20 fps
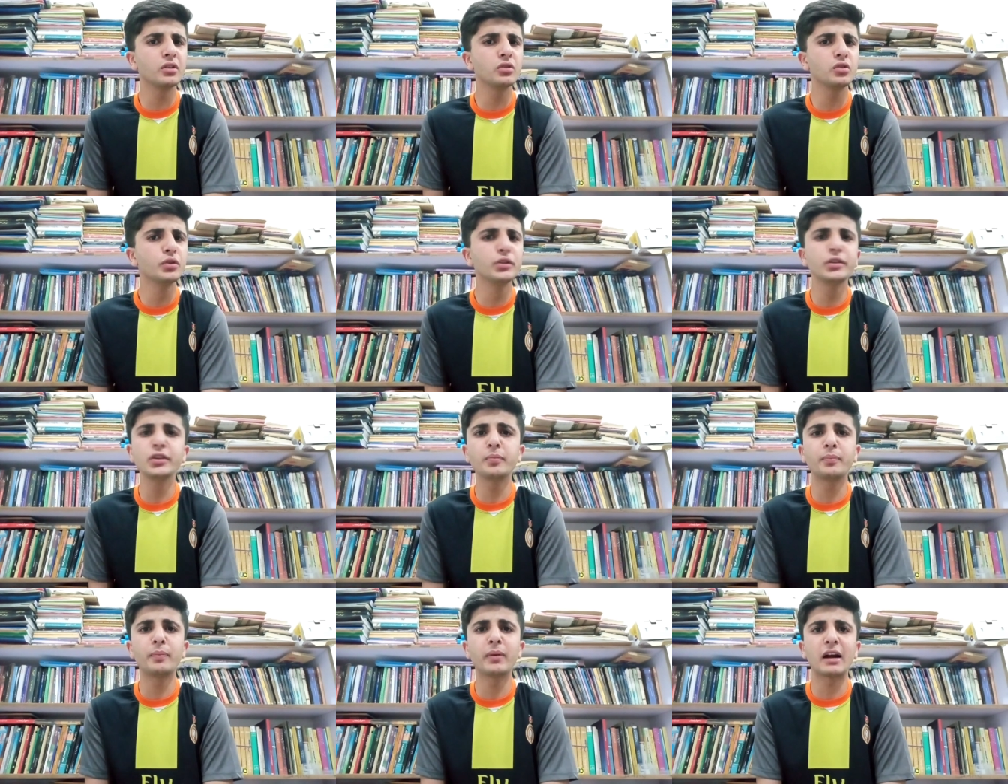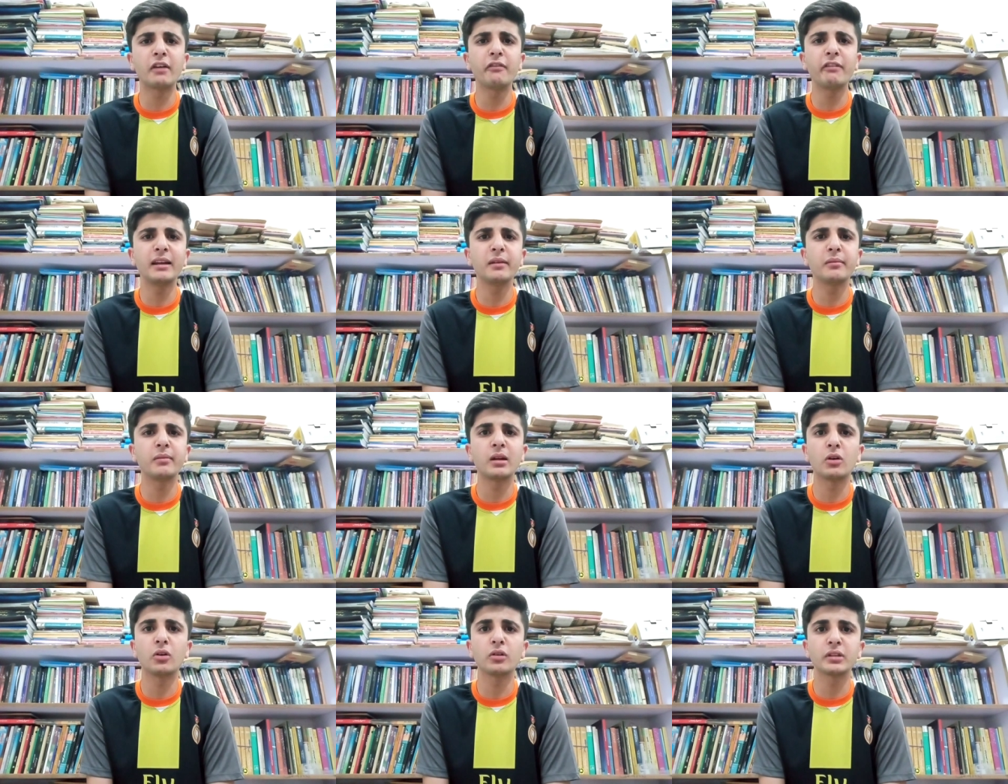यूट्यूब पर
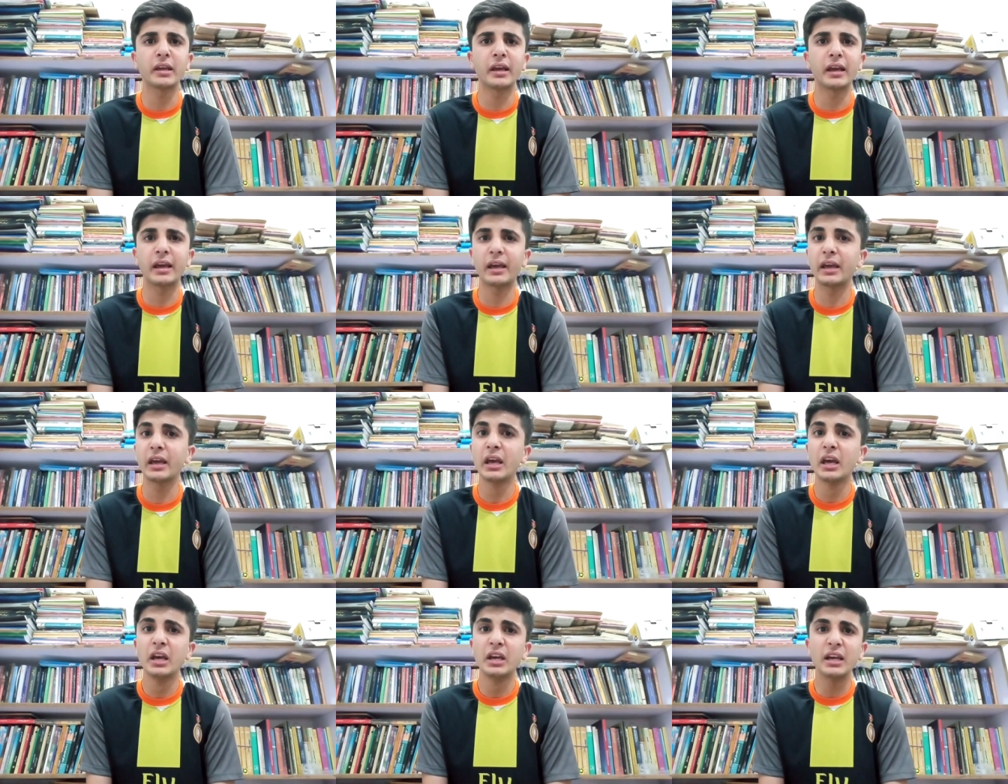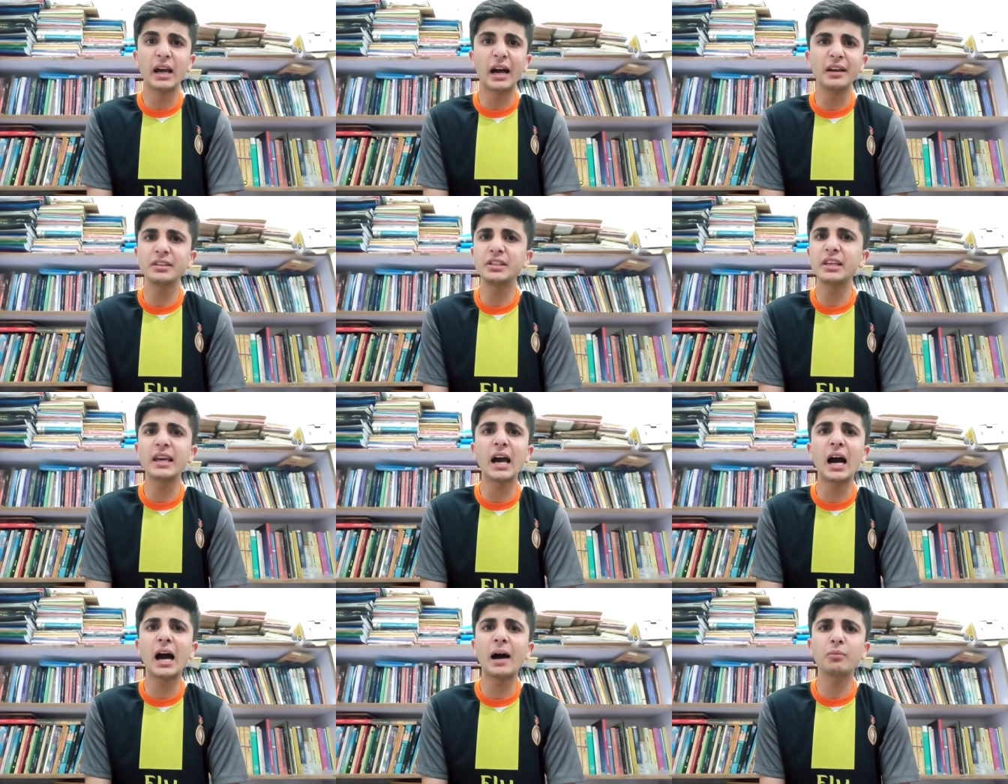अवेलेबल होते हैं
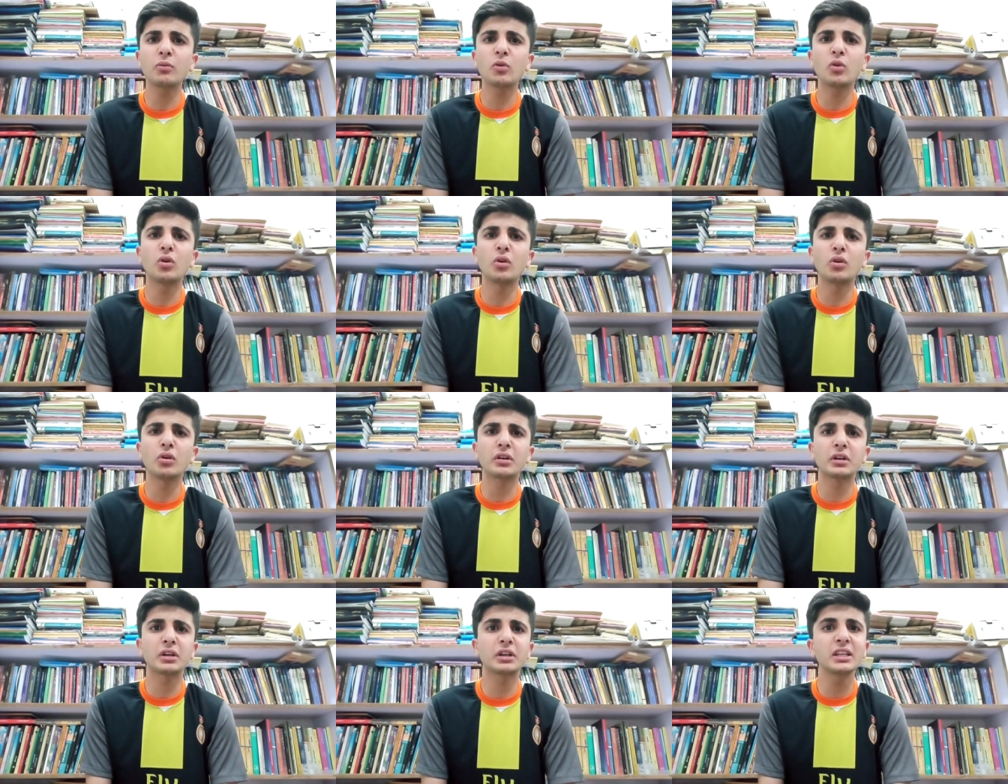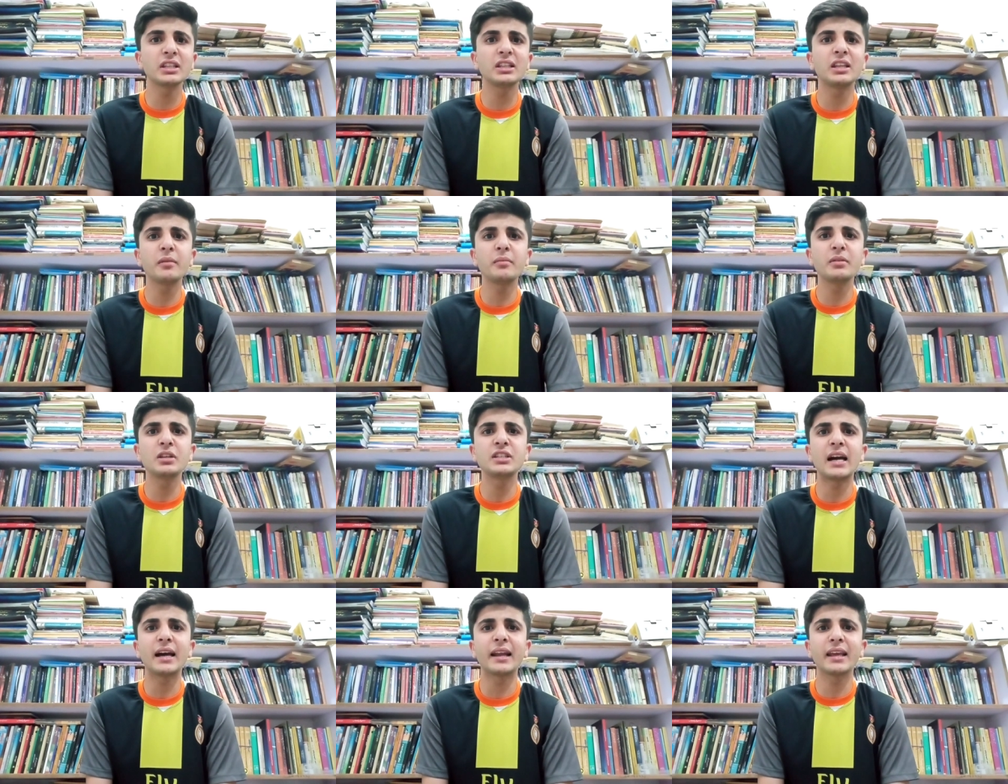ये आपको किधर
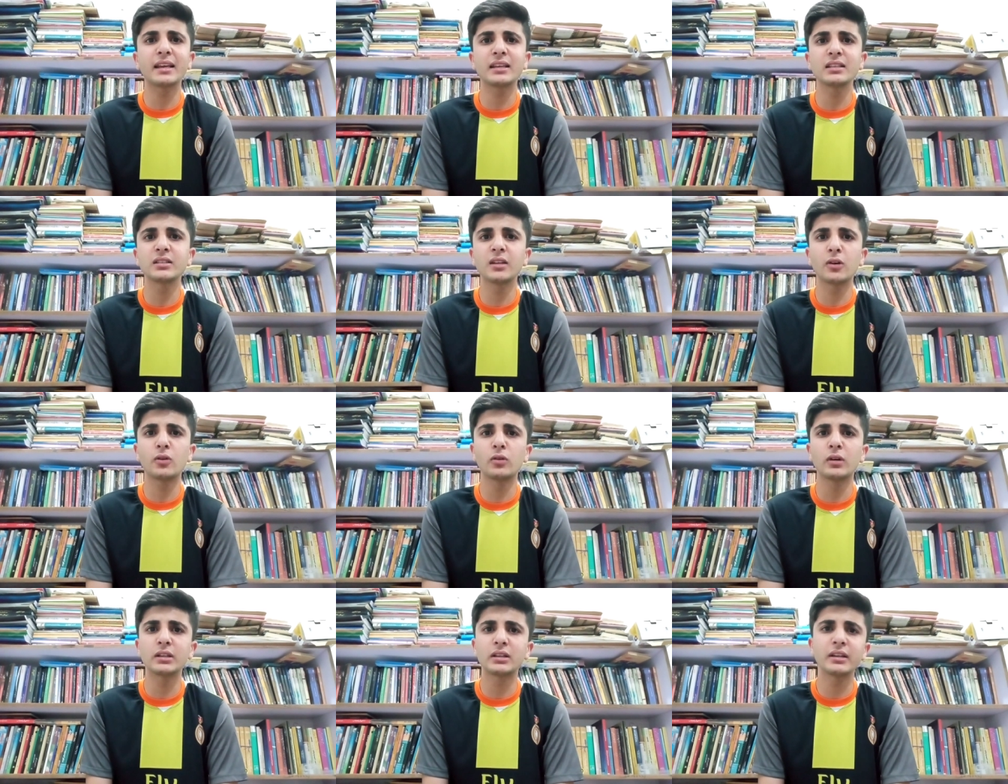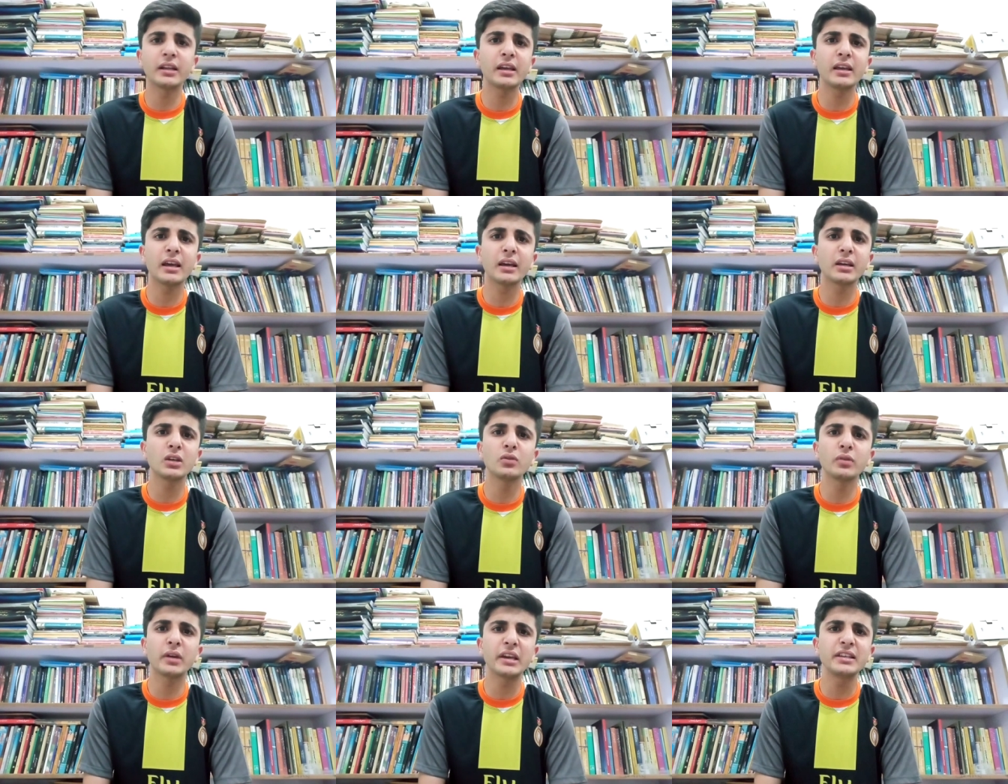भी जाने की ज़रूरत नहीं है
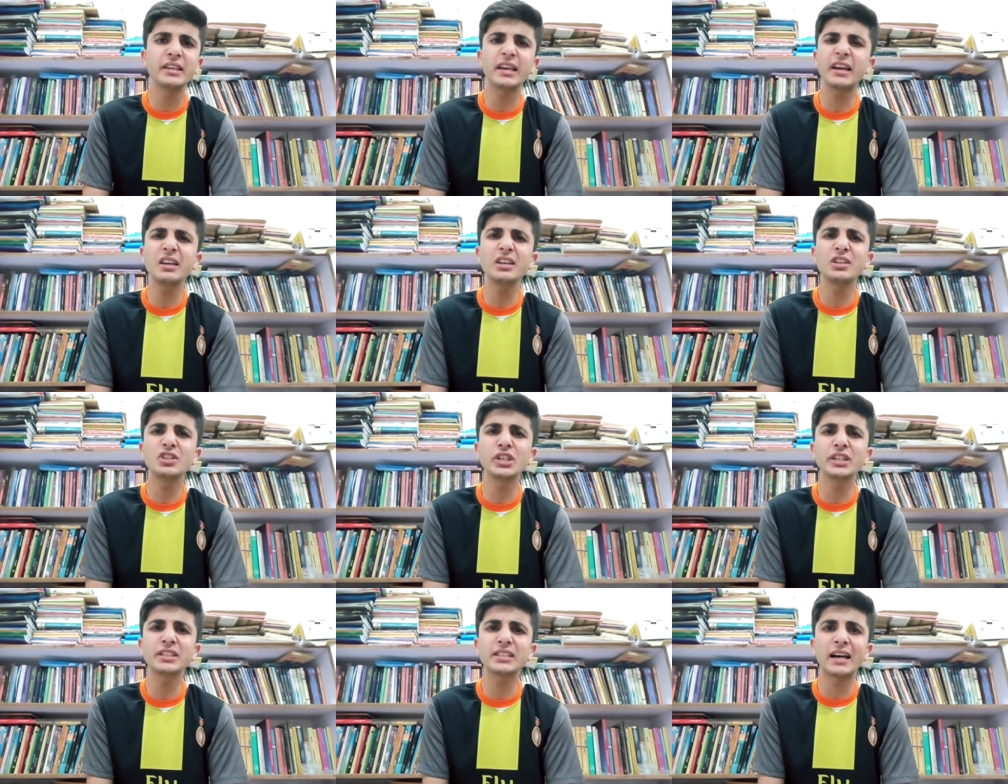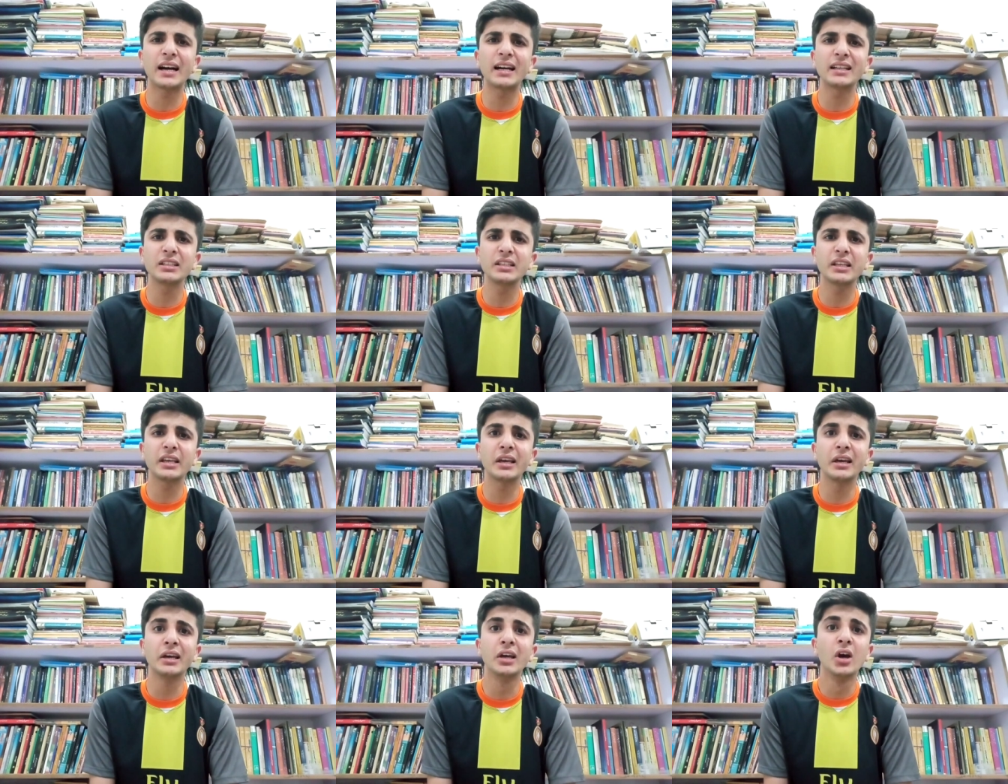क्योंकि यही चीज़ें
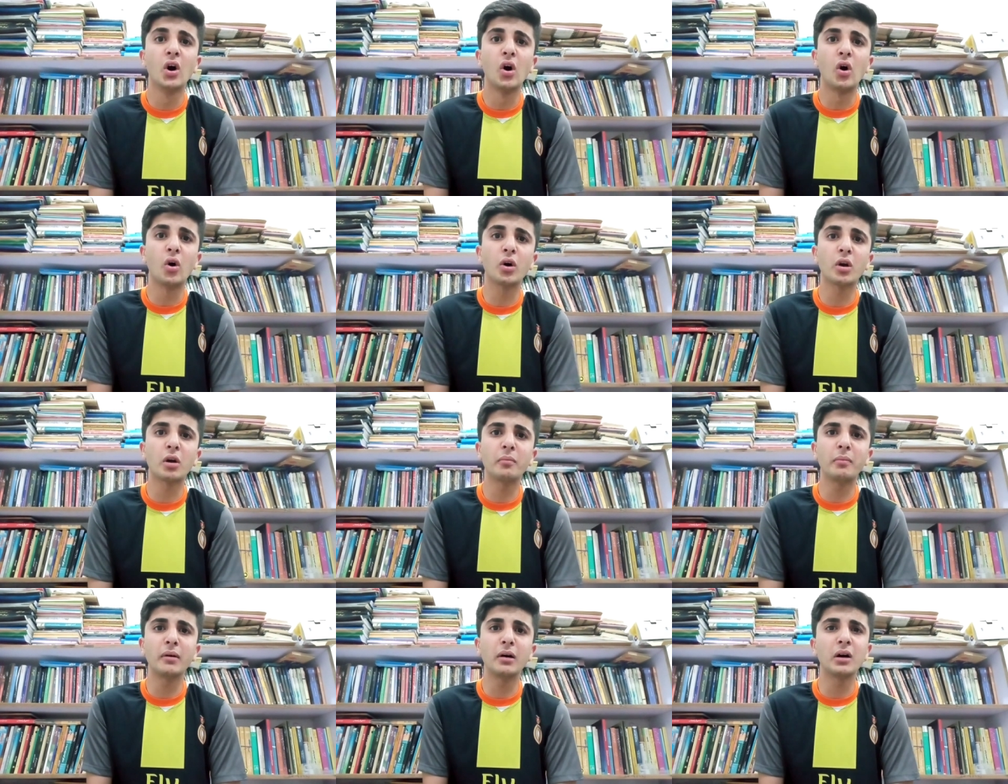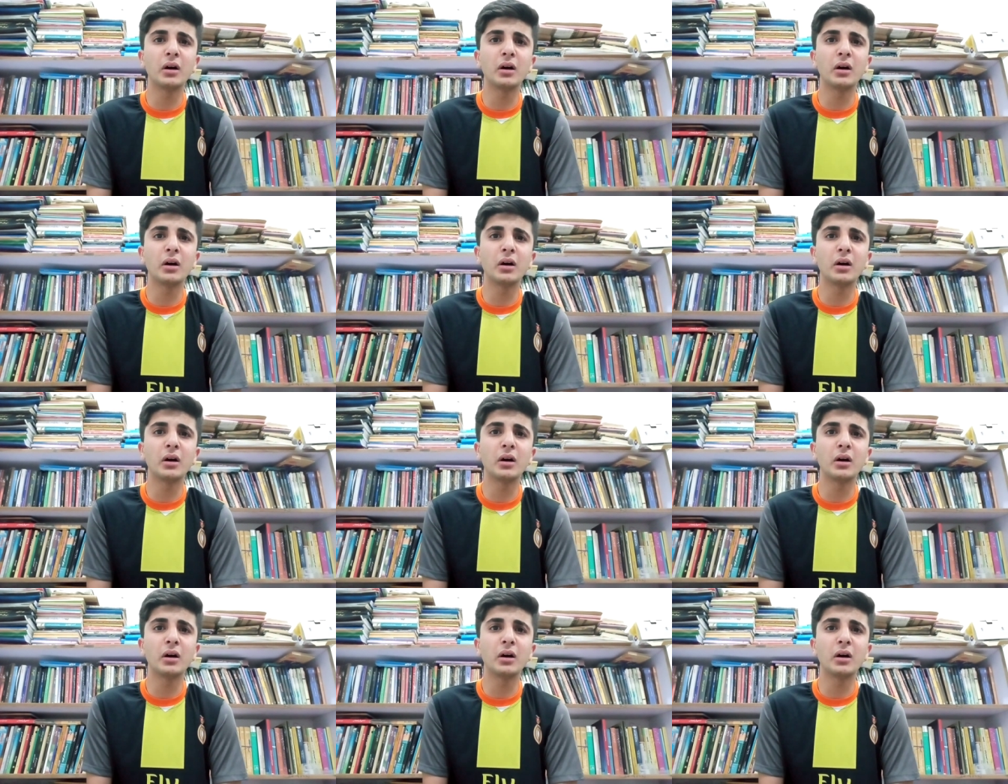आती है और